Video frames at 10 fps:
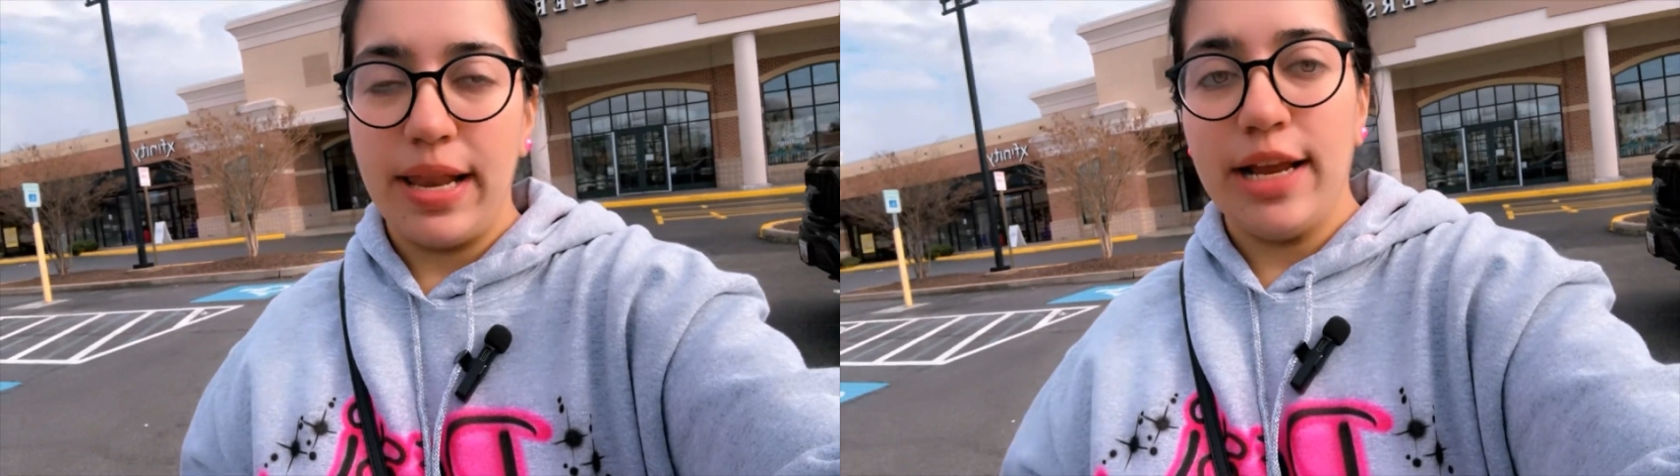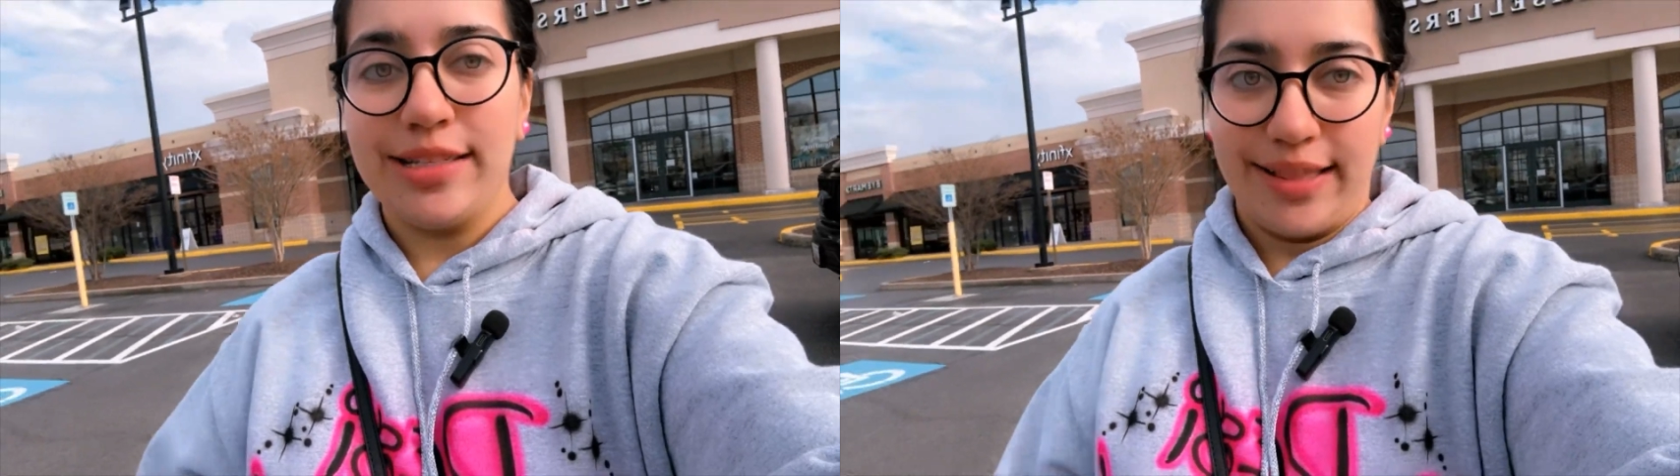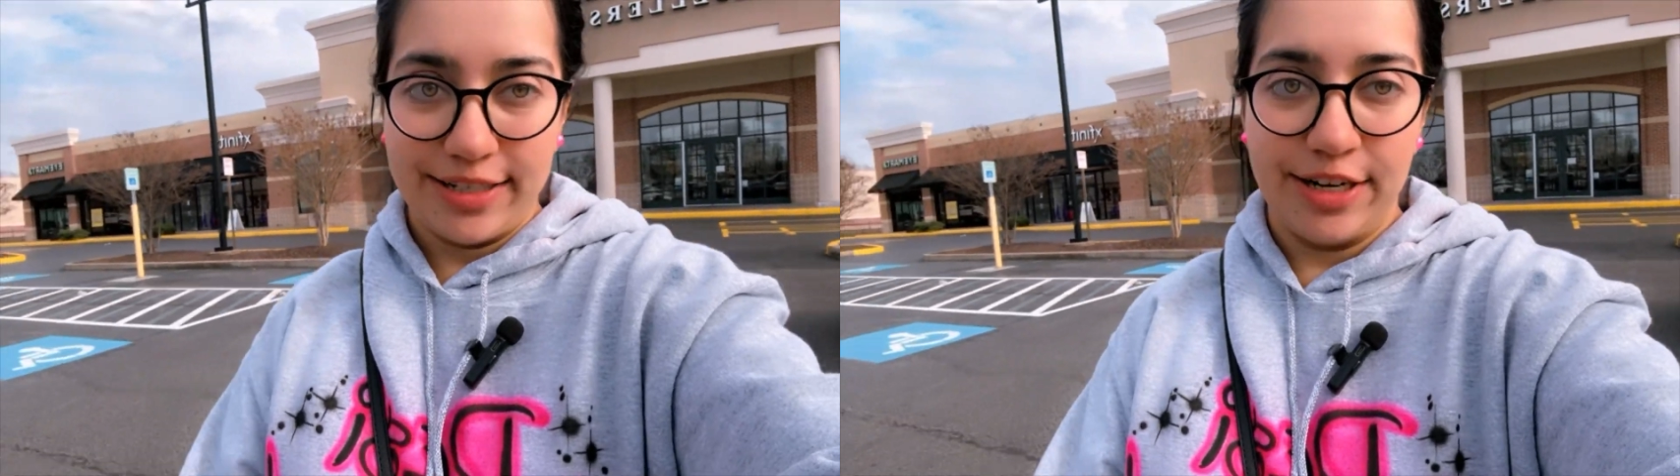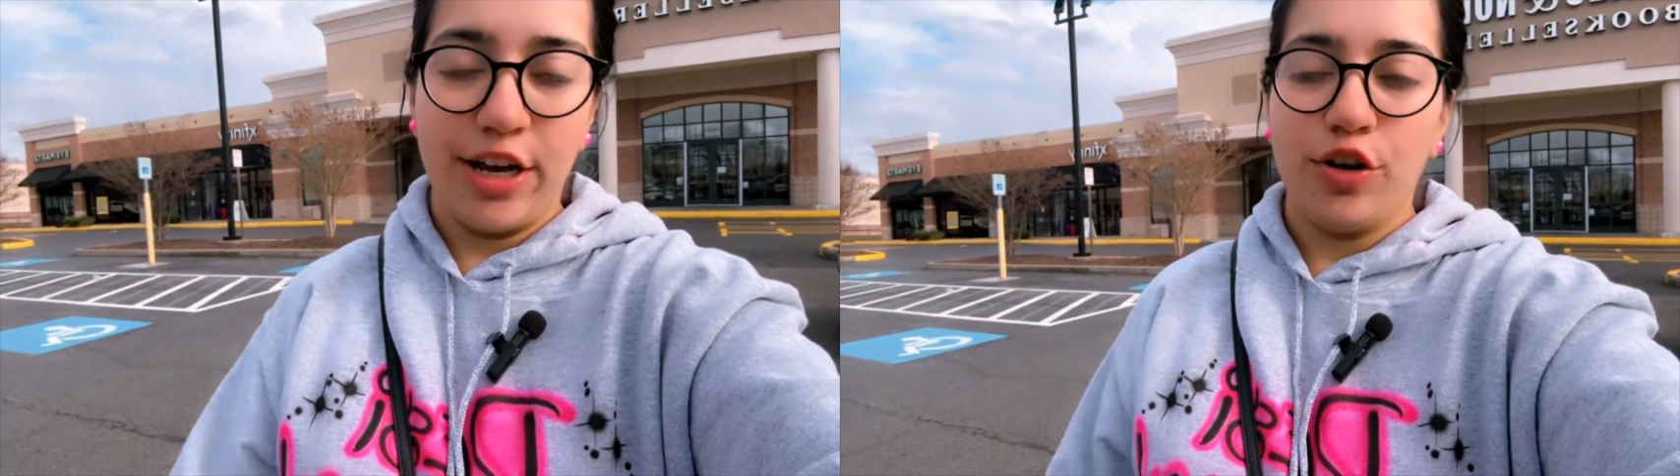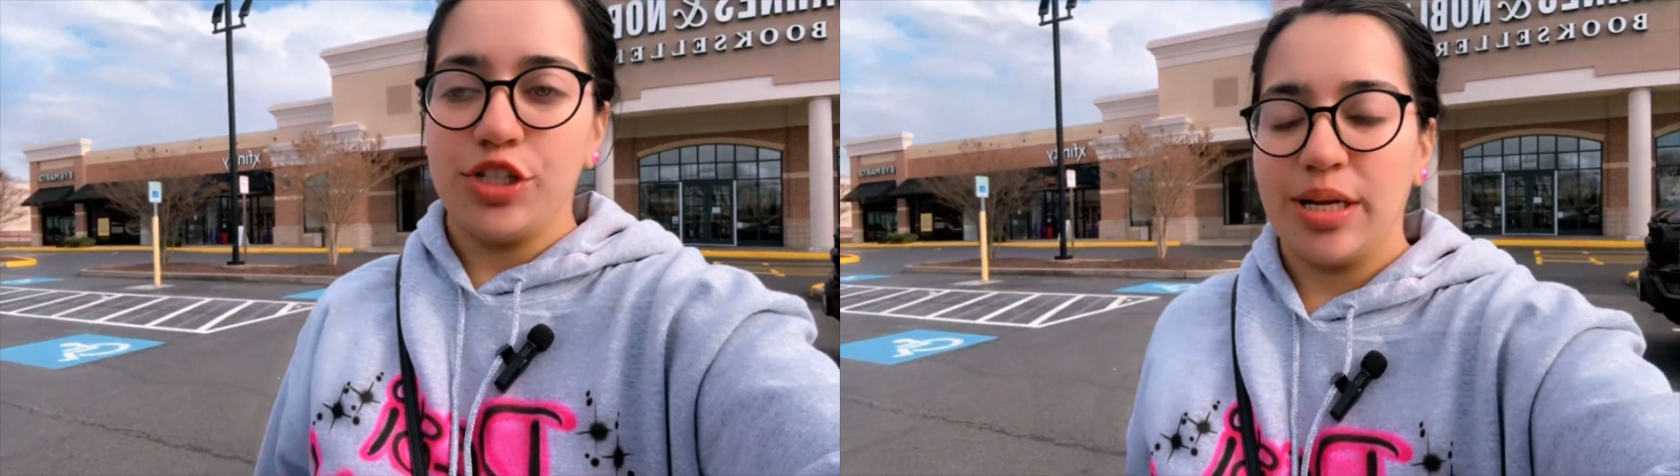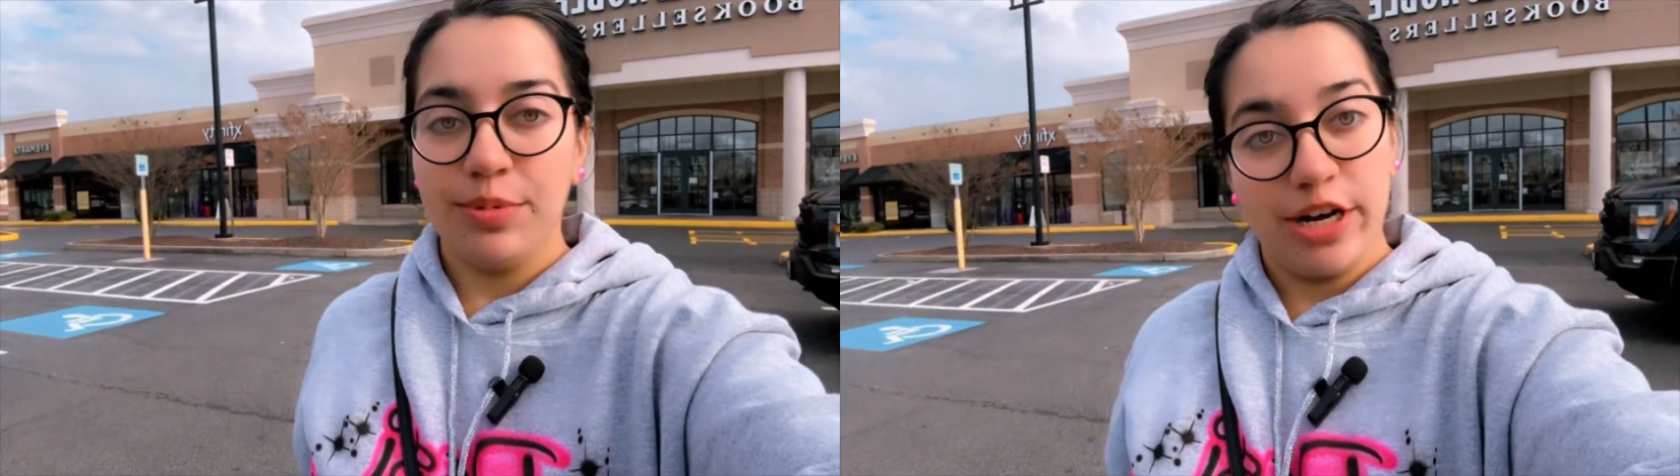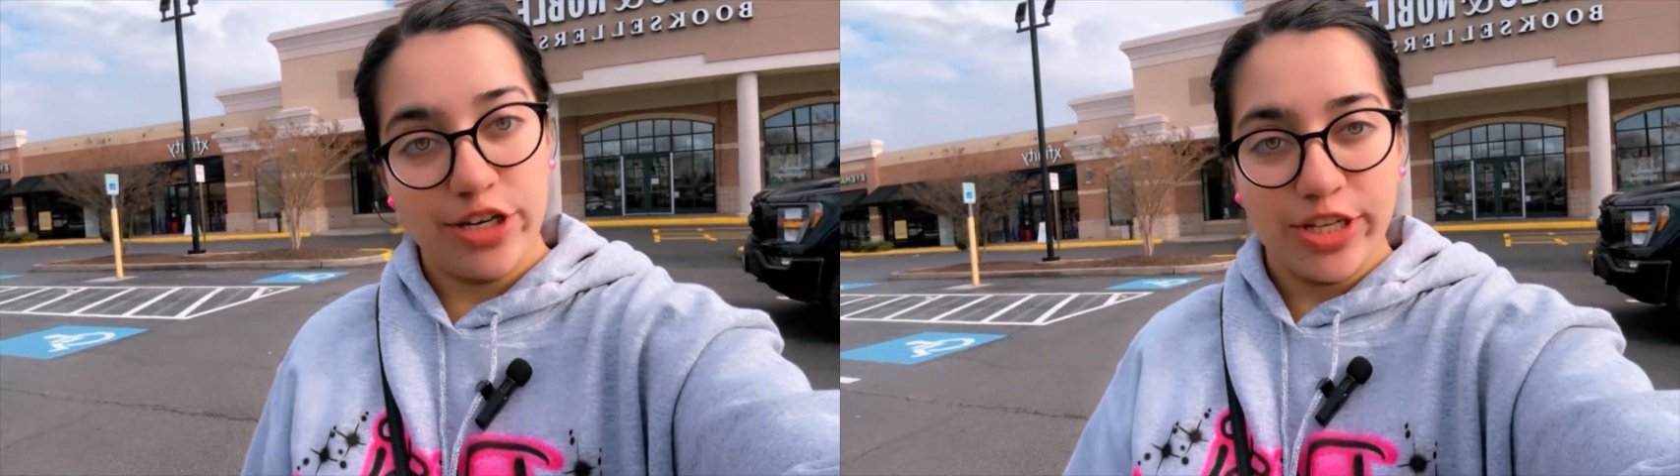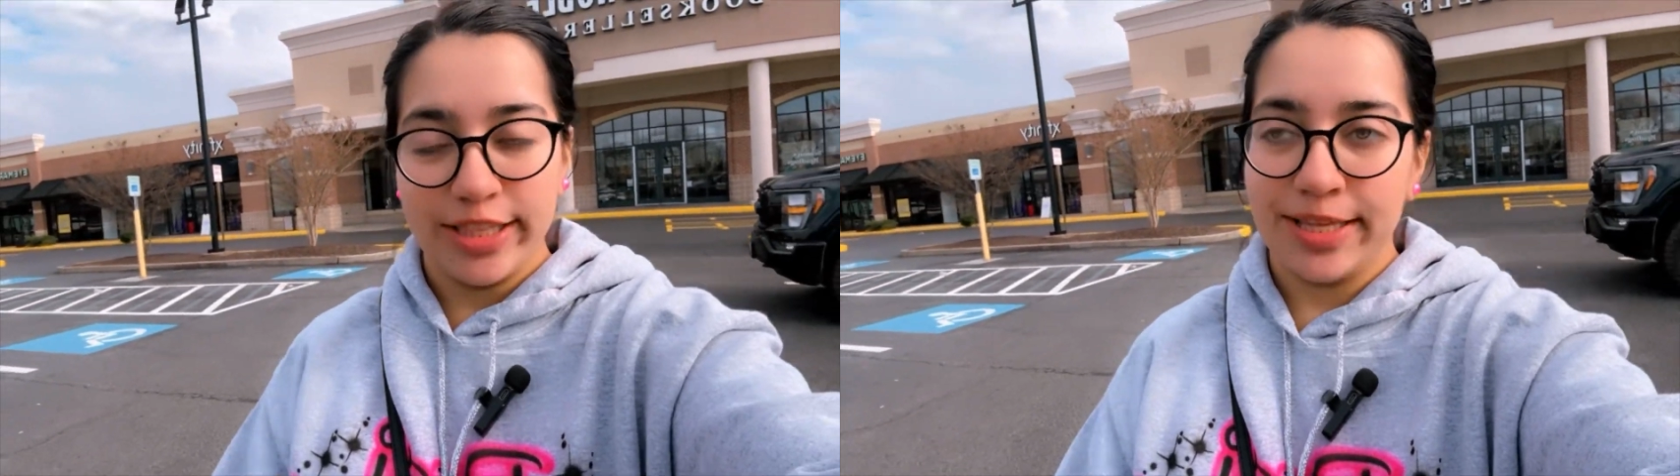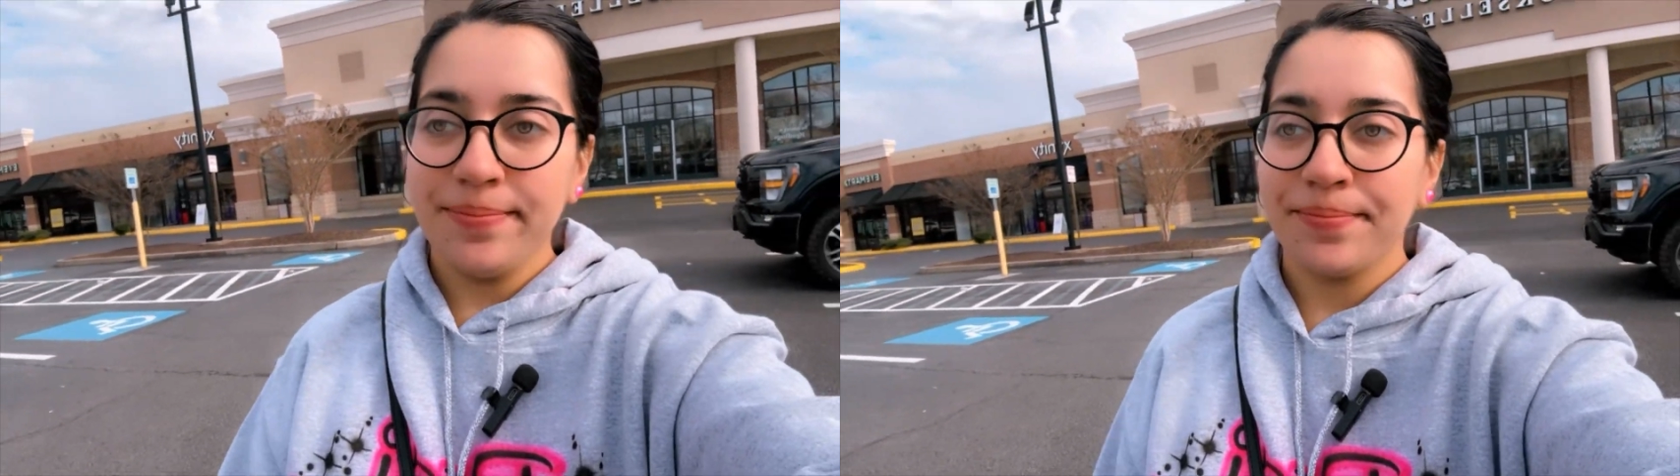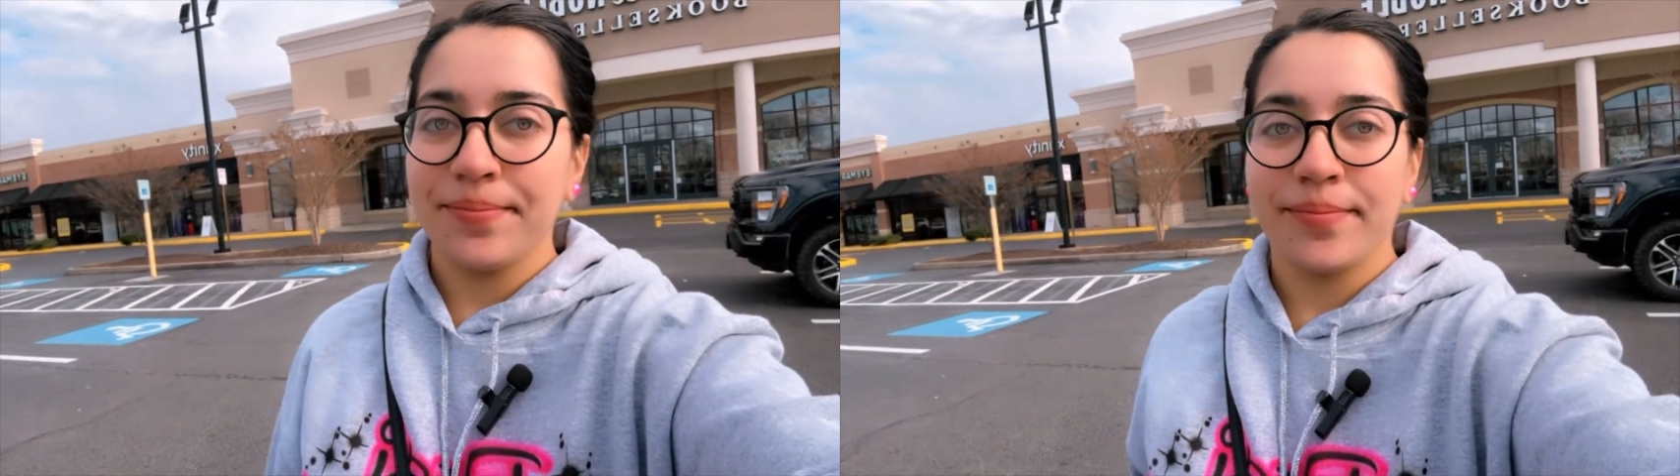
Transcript: पहले कि ज्यादा ठंडा हो जाए हम घर चलते हैं